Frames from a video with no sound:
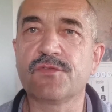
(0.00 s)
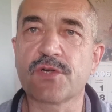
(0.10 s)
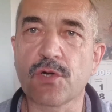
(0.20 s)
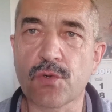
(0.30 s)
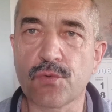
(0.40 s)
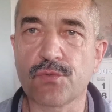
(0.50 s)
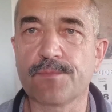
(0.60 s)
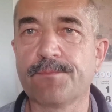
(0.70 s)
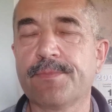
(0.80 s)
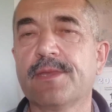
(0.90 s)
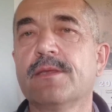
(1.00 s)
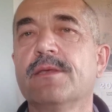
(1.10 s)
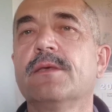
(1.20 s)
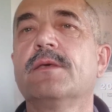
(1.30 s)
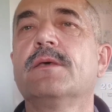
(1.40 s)
w roku.
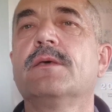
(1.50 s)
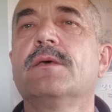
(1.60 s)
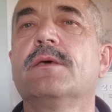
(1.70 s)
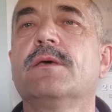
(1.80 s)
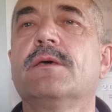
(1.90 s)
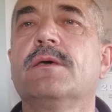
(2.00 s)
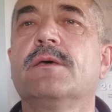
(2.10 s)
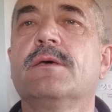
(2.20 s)
E,